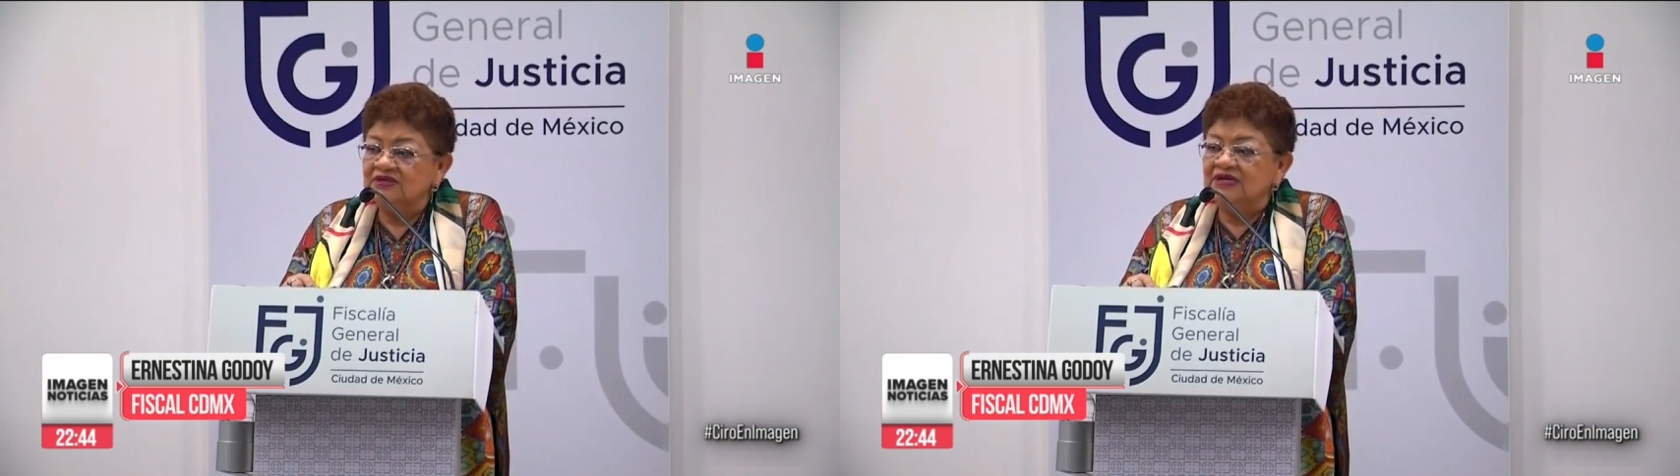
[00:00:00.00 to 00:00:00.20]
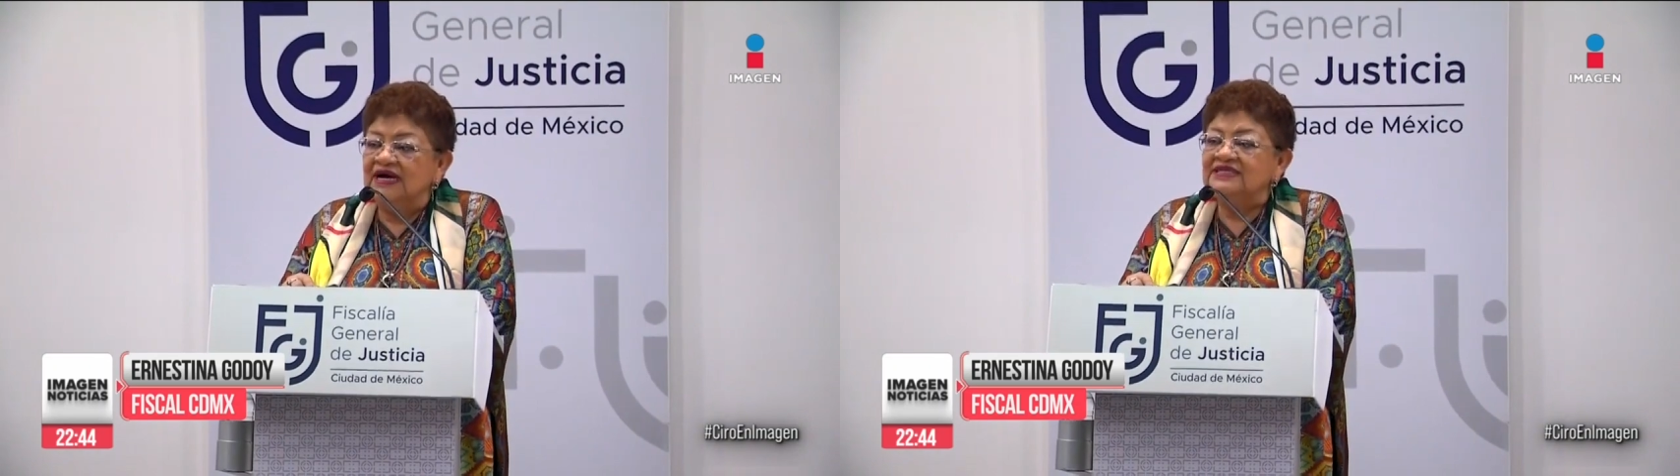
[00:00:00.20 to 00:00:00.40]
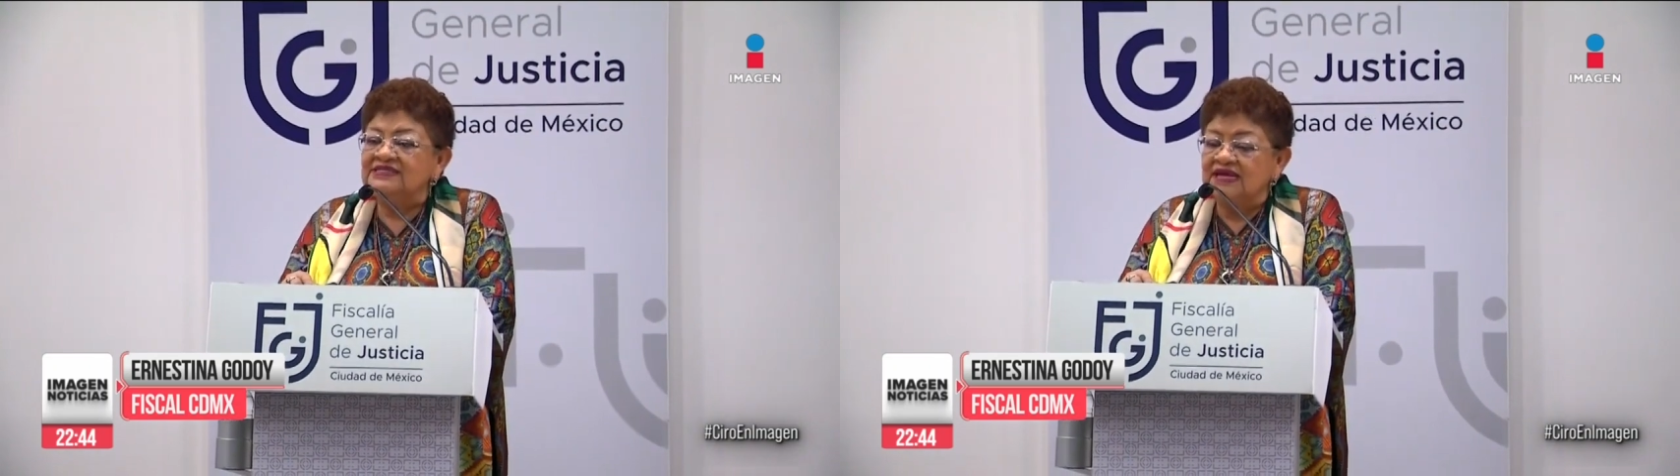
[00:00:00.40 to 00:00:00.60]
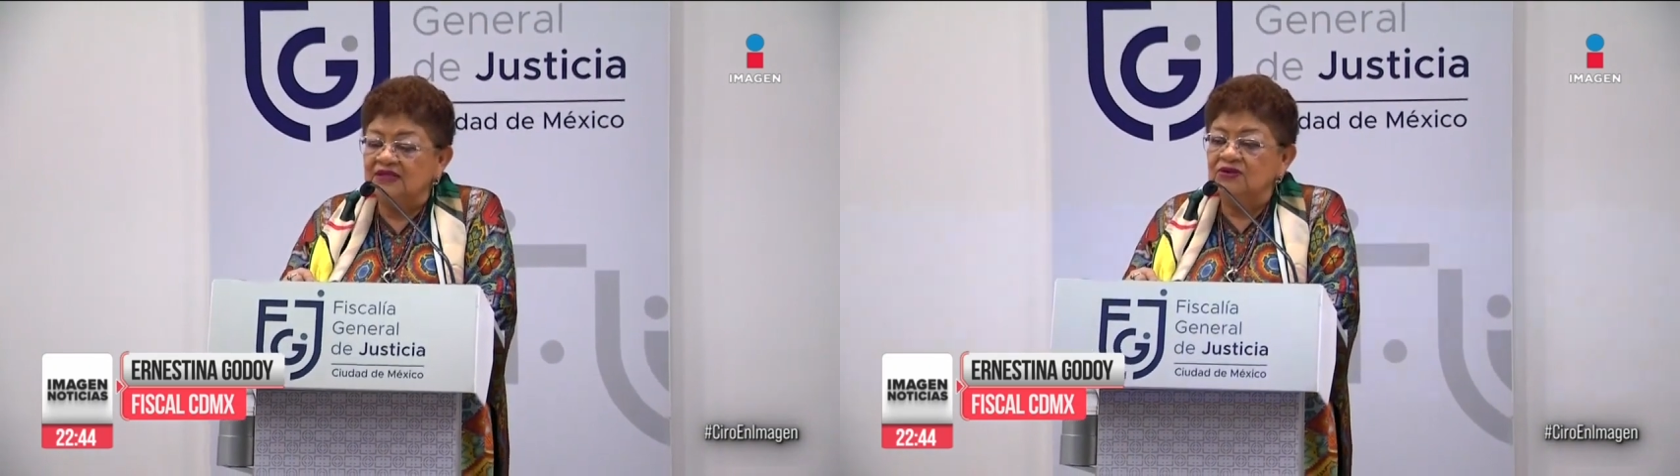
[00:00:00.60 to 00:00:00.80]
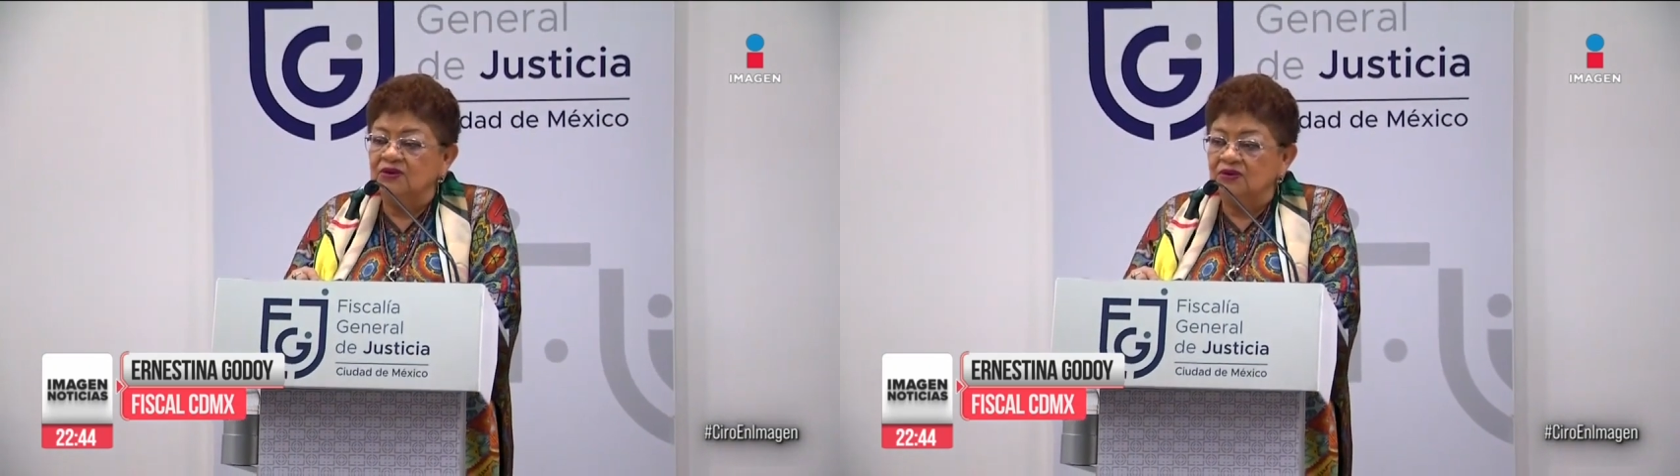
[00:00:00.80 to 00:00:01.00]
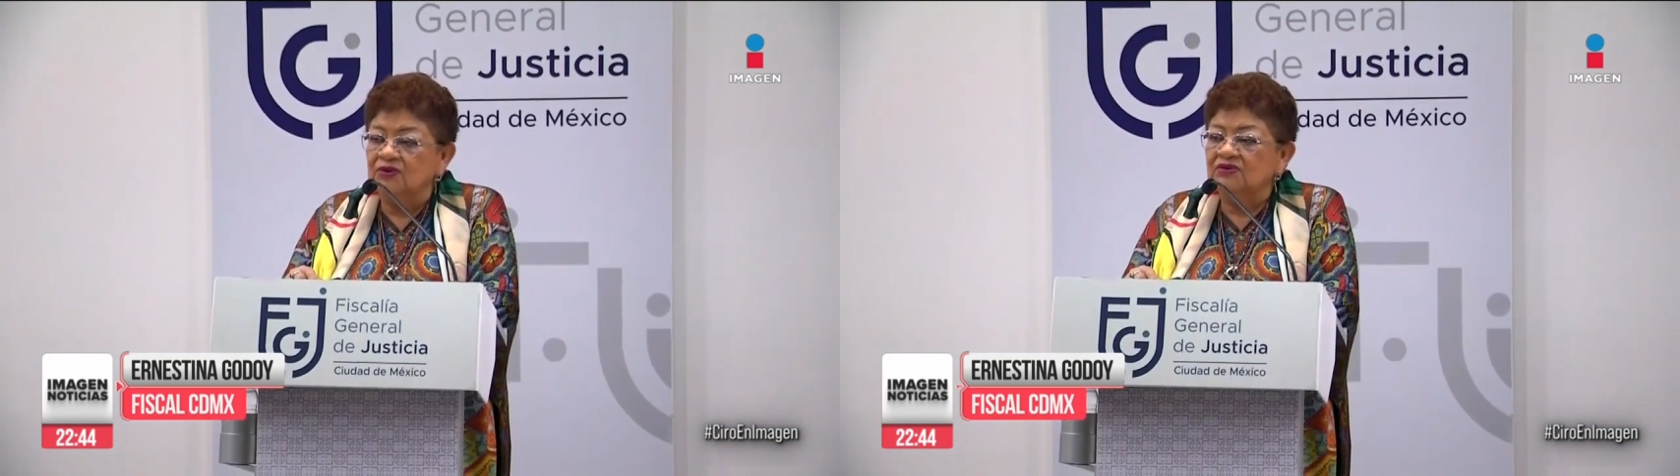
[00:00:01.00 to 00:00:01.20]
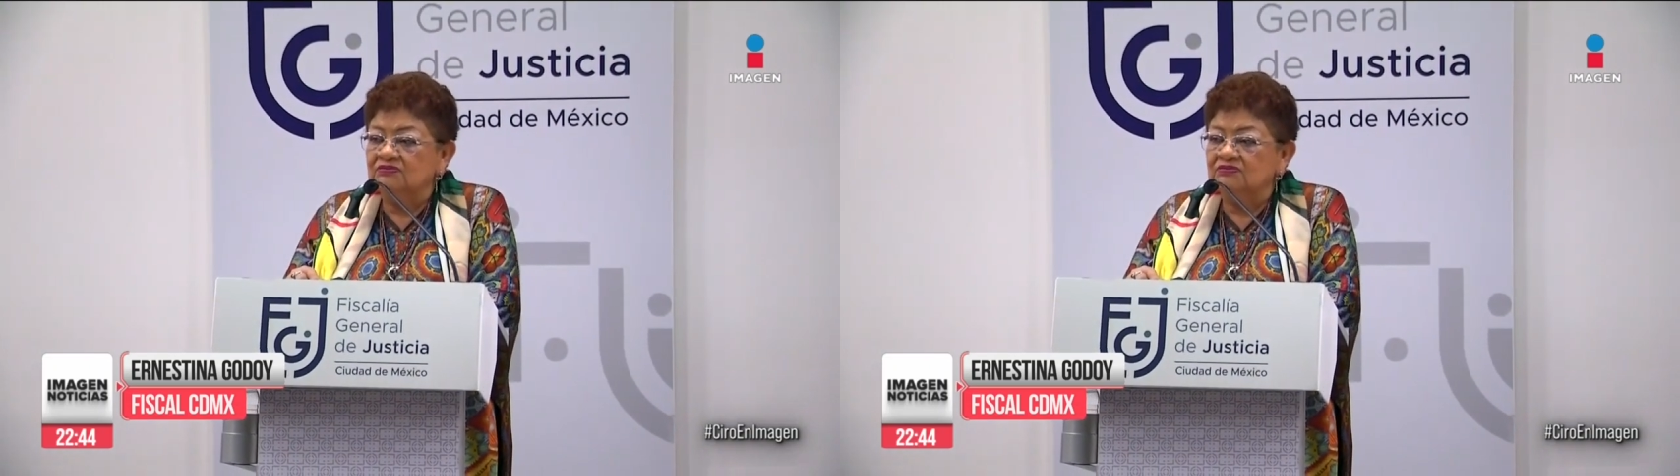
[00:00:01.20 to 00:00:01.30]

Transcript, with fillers: haciendo